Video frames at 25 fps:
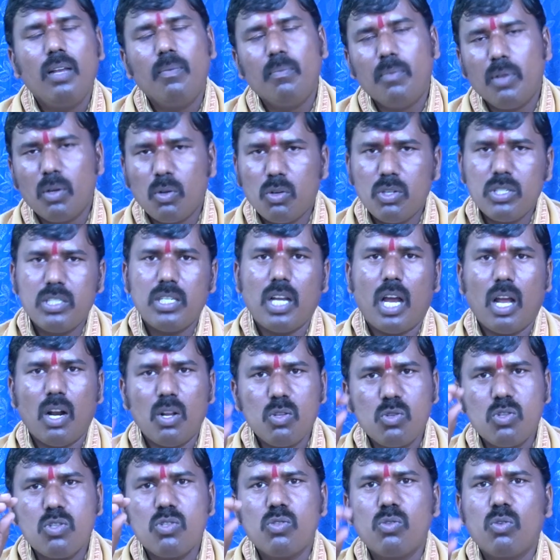మీరు కొంచెం
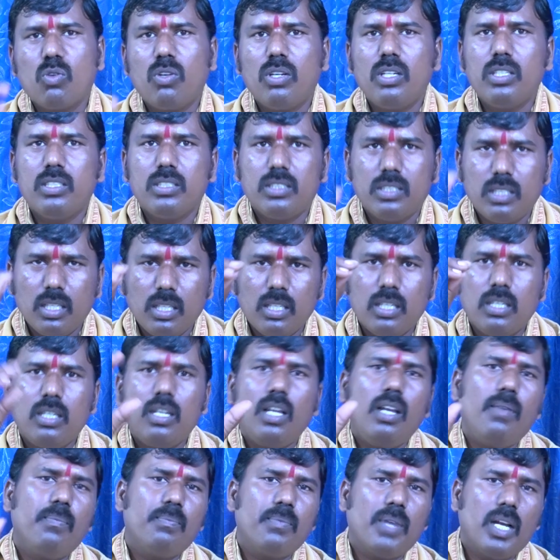ఆలోచించుకొని
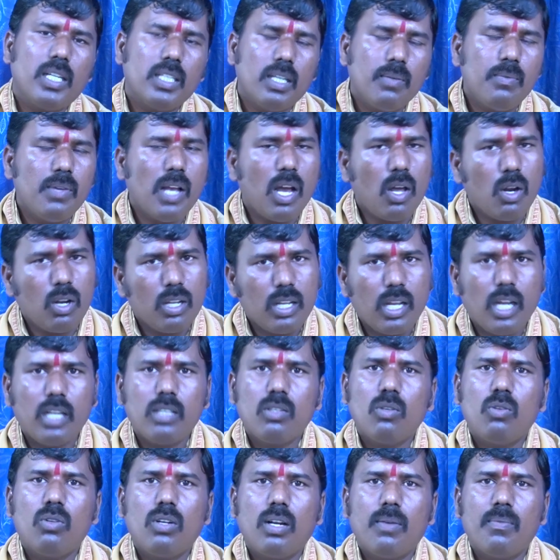తింటే అదే మీ
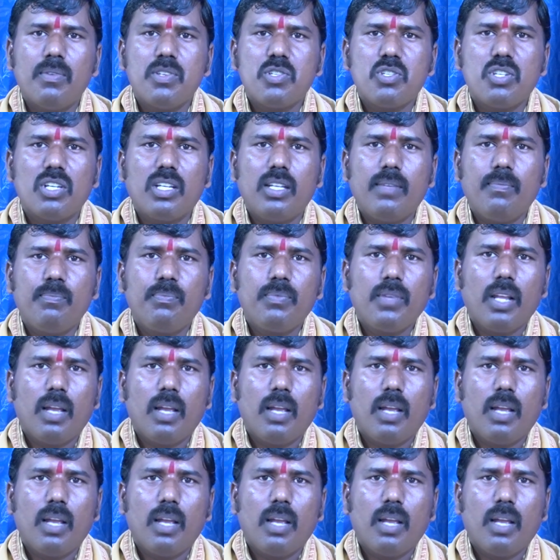ఆరోగ్యానికి కూడా మంచిది